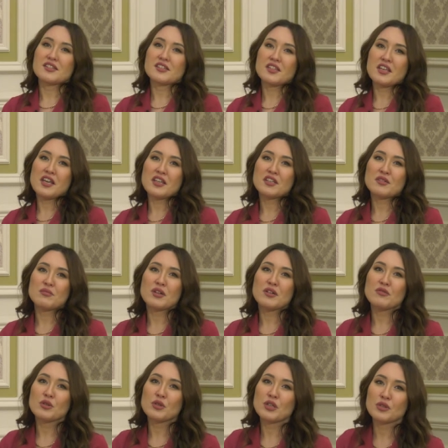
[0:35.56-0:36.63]
Состояние
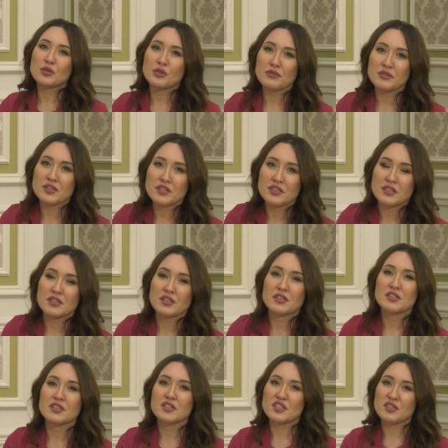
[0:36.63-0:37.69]
боевой готовности,
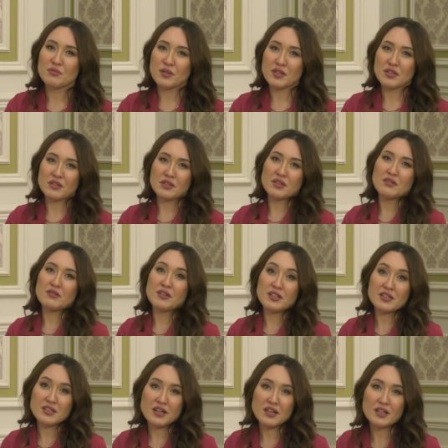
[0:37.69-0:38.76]
дисциплины в
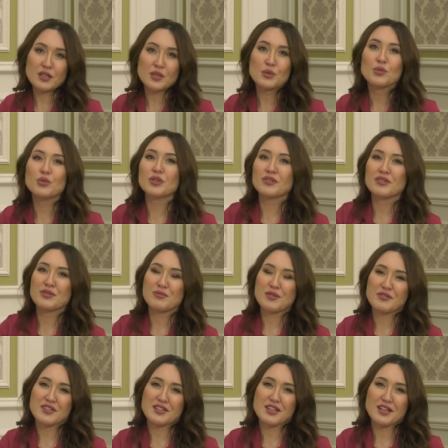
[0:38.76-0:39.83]
войсках и уровень
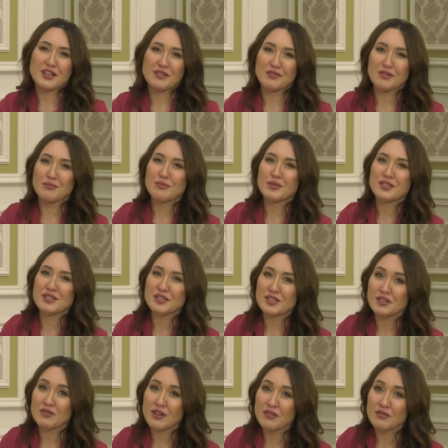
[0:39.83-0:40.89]
профессионального
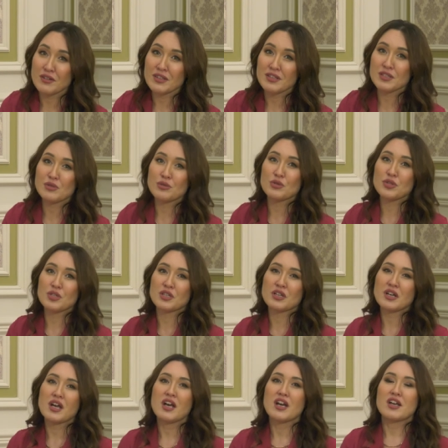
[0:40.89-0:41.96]
мастерства военнослужащих
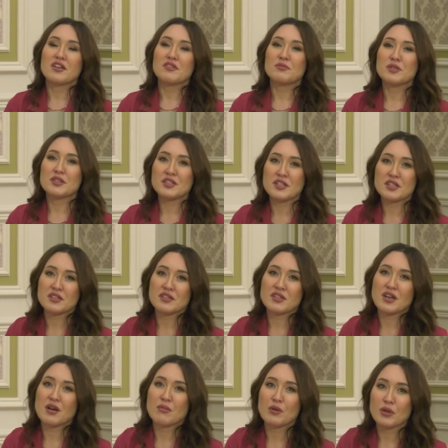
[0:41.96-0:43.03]
в Министерстве
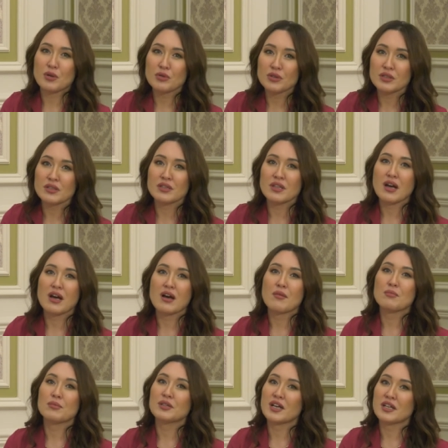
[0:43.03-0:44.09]
обороны на
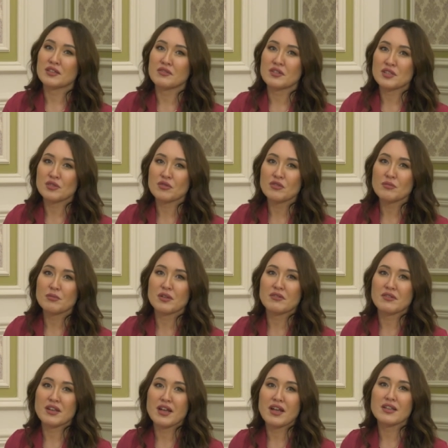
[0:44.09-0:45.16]
плановой основе
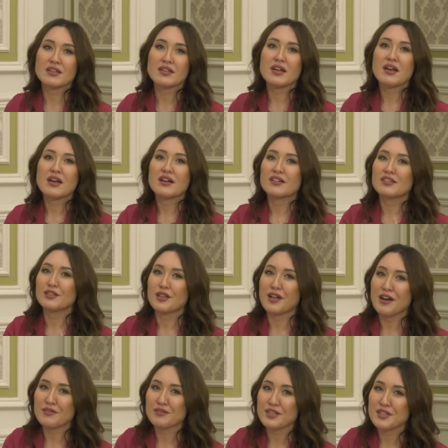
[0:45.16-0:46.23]
проверяет
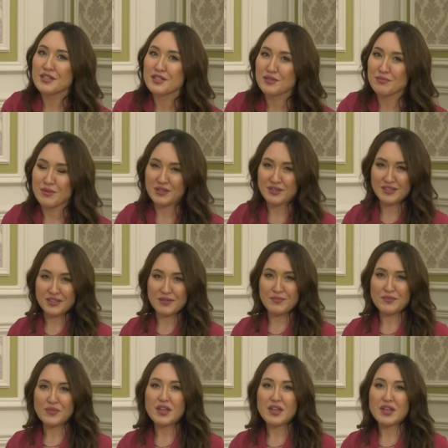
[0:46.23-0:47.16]
главная инспекция.